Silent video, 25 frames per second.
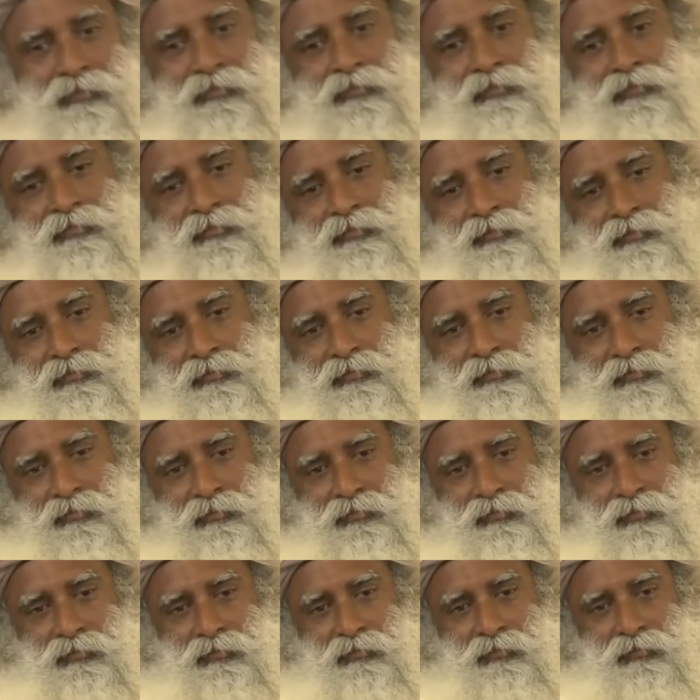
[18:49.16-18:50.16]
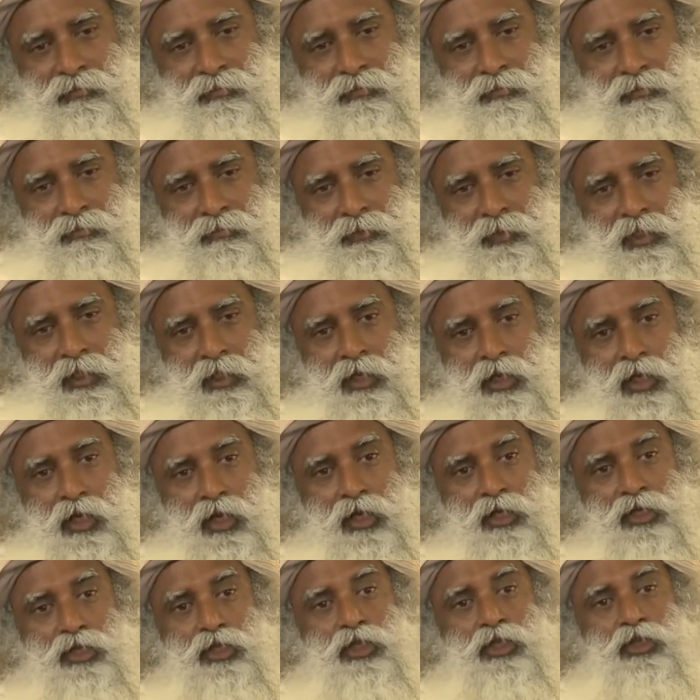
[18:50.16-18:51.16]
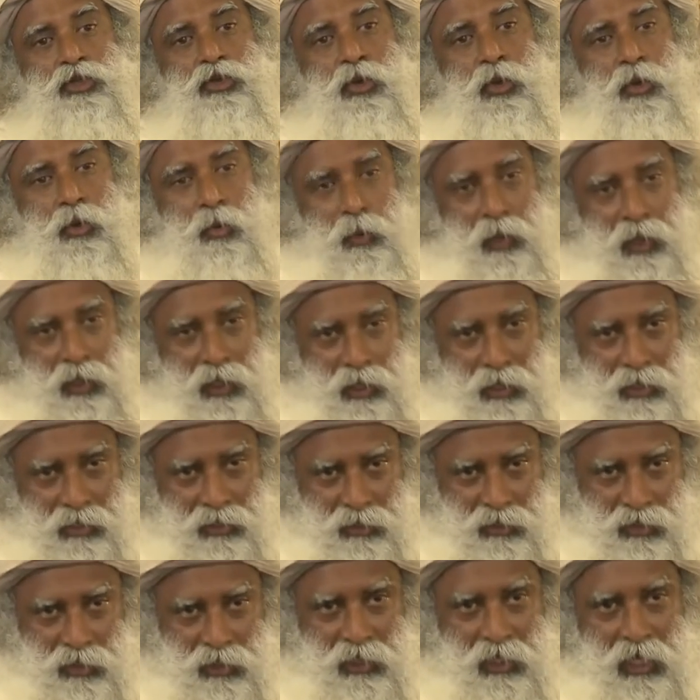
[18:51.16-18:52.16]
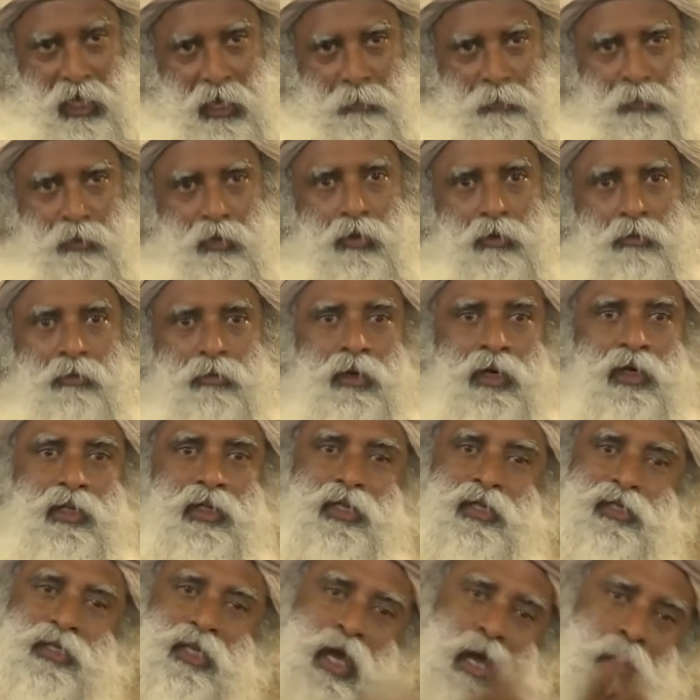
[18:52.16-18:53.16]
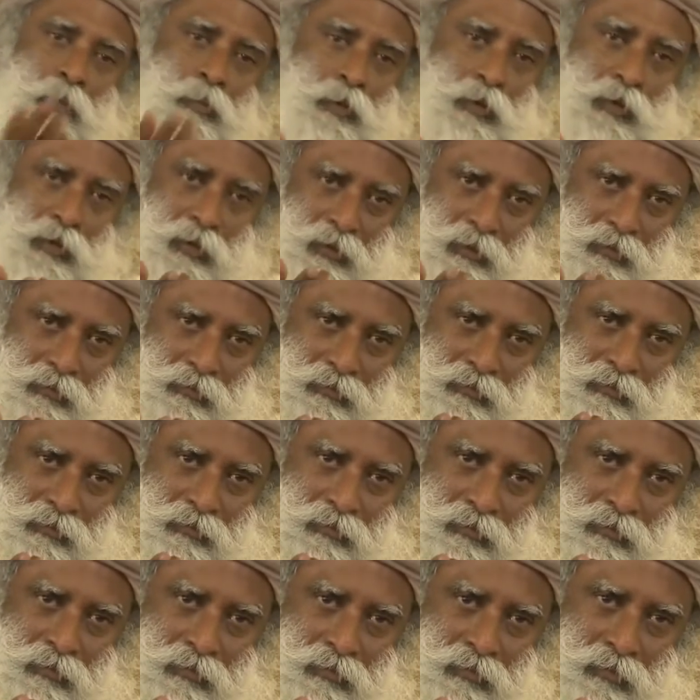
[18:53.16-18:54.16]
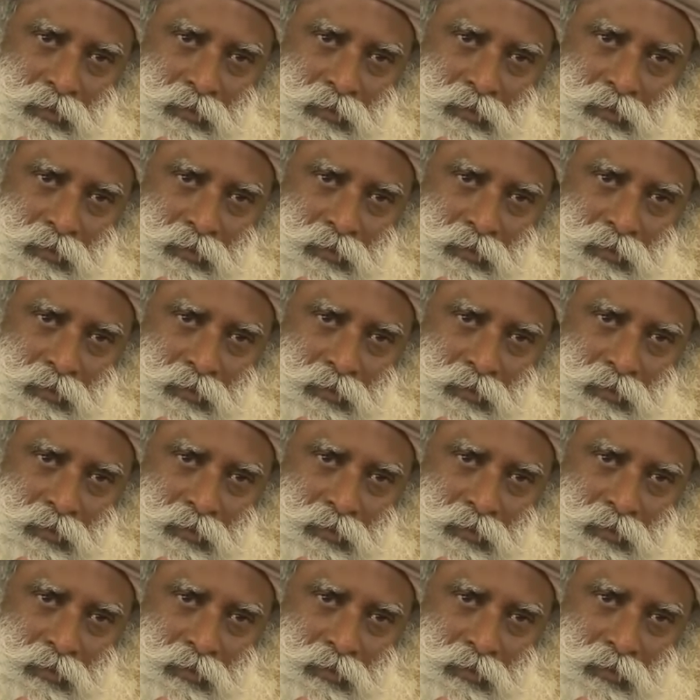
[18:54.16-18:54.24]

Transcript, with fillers: இன்னும் நடந்துட்டு இருக்கு அதனுடைய சுவடுகள் இன்னும் இருக்கு உங்க பிறப்பு நடந்துடுச்சு